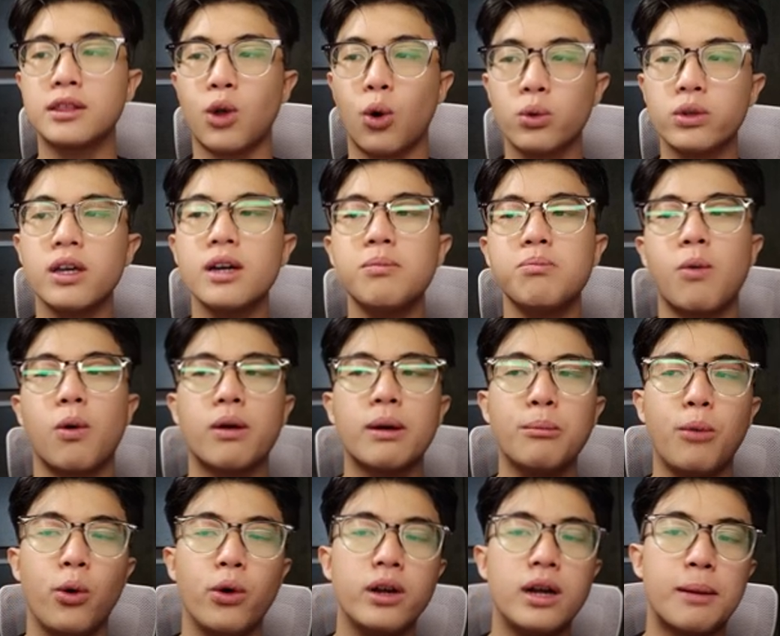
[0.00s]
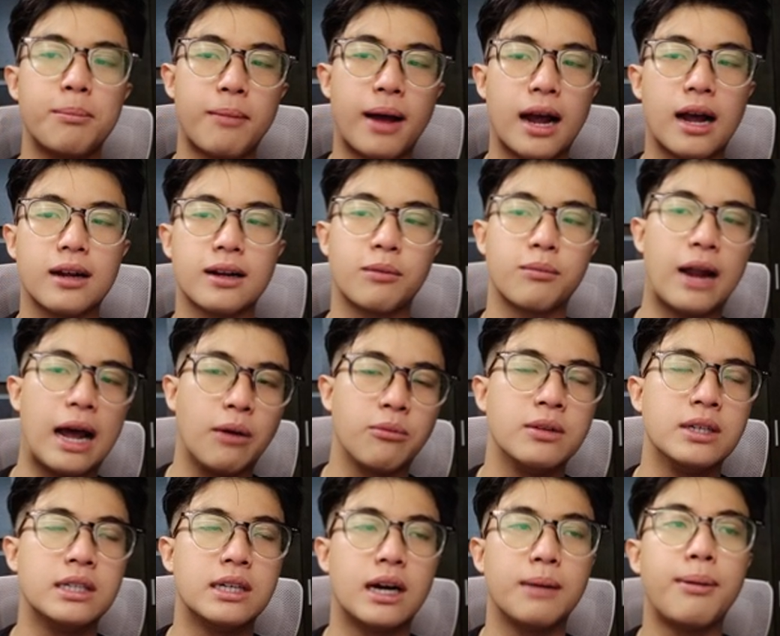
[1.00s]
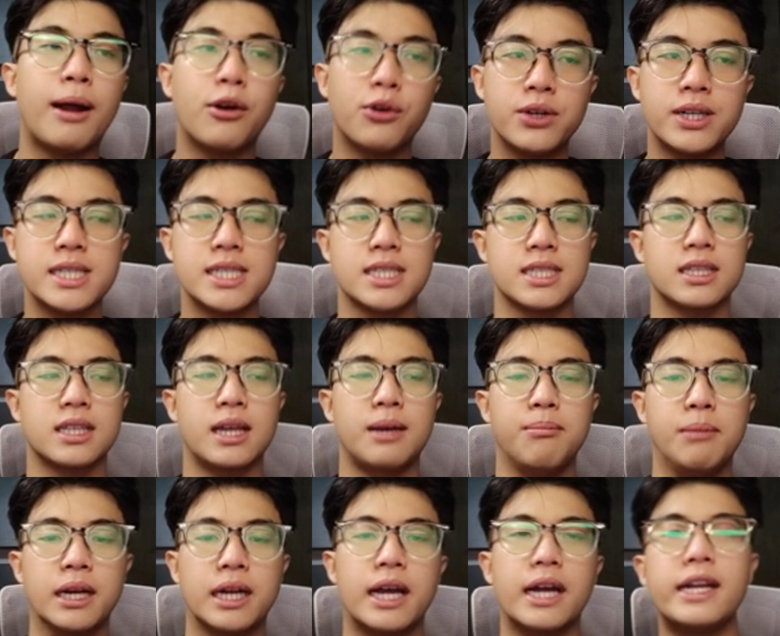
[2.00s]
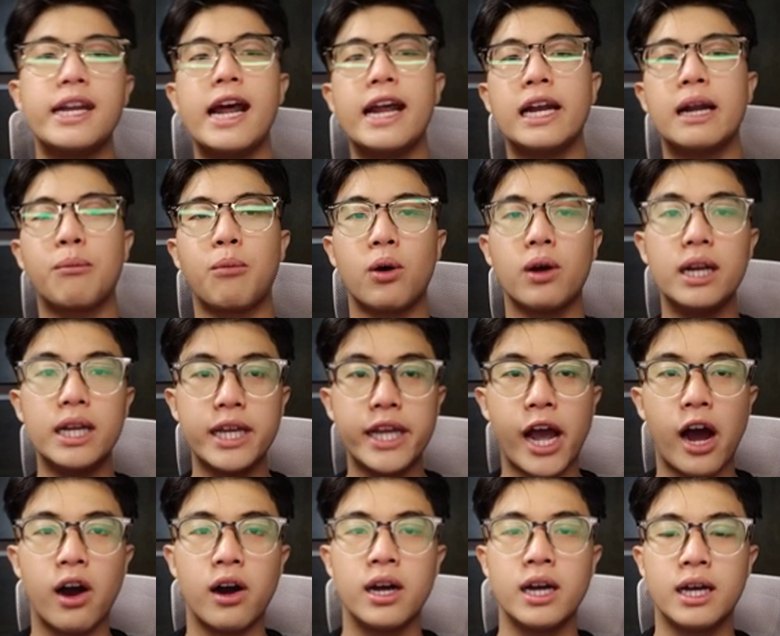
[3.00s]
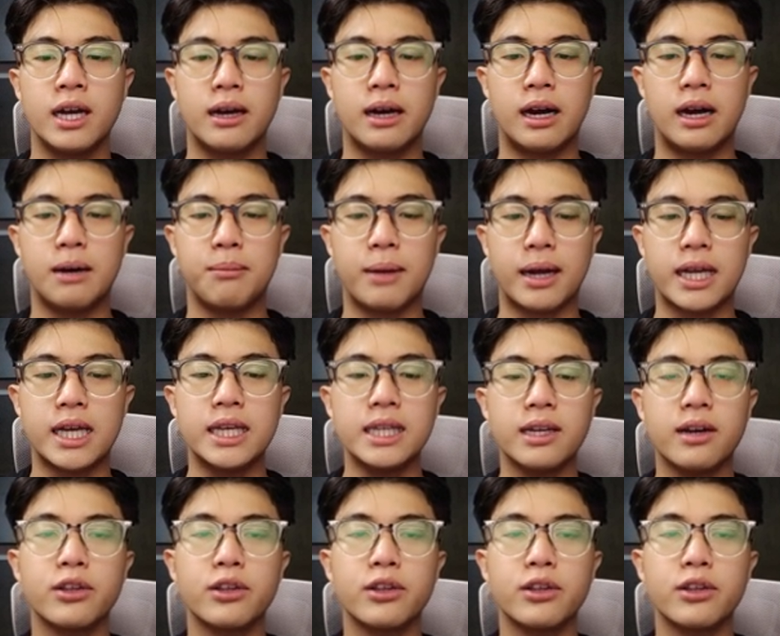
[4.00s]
tổ chức một cái buổi gặp mặt cộng đồng ở Paris thì mình nghĩ đây là một cái lý do ờ, mà khiến cho